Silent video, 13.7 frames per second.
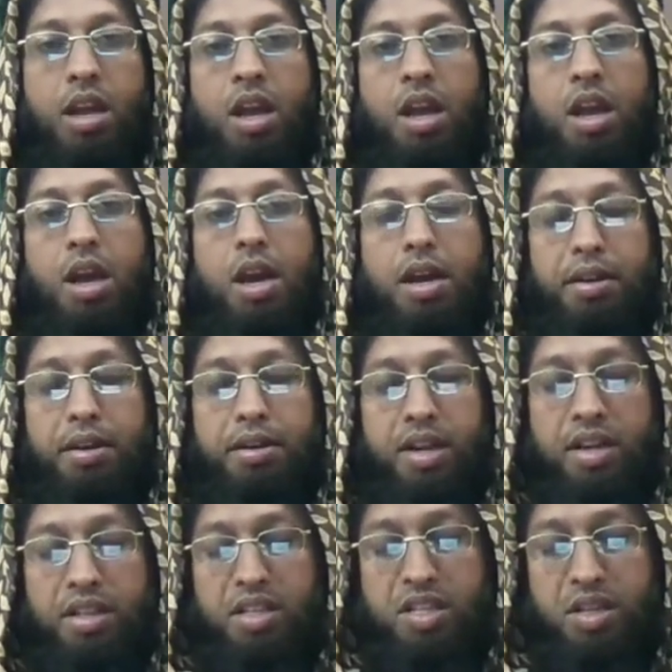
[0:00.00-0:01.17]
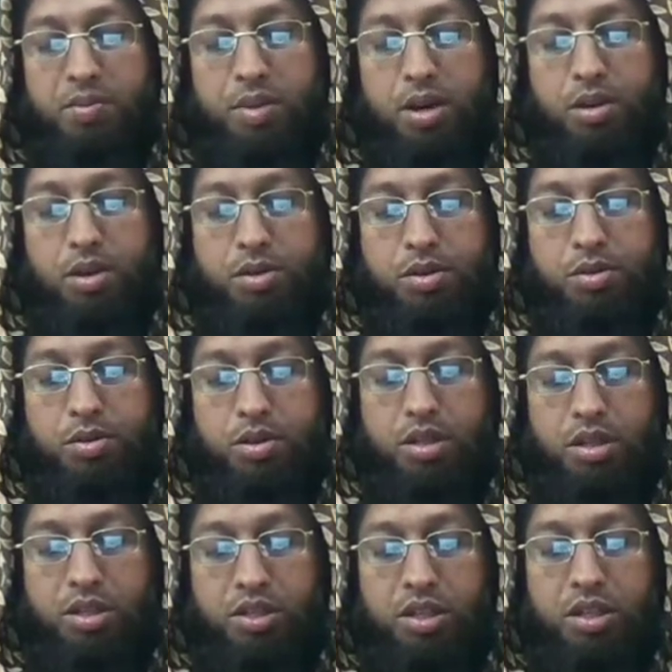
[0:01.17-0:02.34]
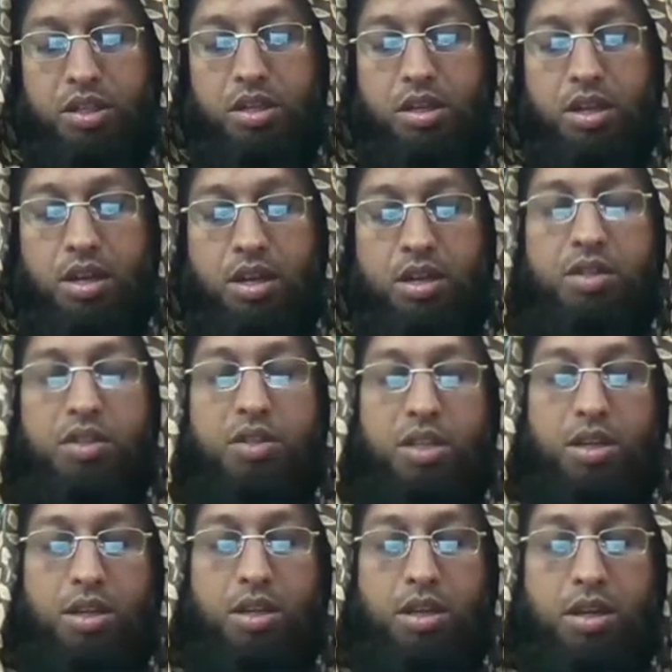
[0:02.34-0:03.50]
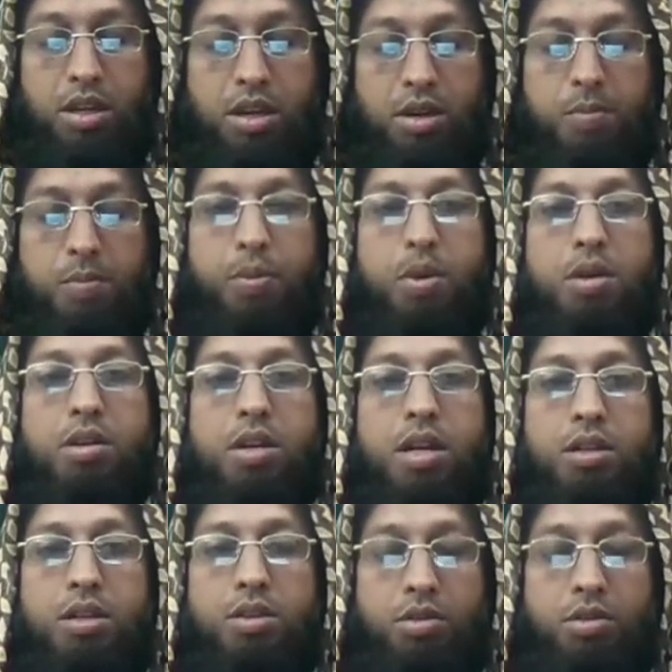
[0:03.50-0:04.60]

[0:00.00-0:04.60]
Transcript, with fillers: আরেকটি হাদিস আমরা লক্ষ্য করতেছি যে প্রখ্যাত